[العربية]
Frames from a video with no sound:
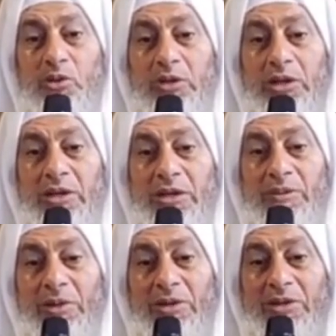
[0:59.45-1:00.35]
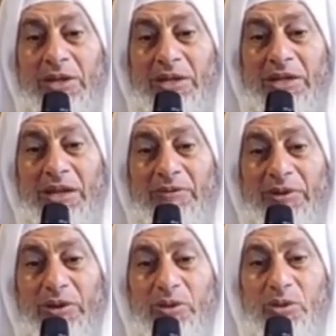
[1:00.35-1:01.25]
تنديما شديدا
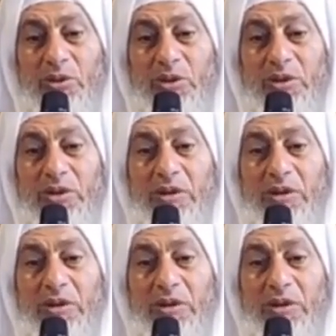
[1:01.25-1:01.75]
فيقول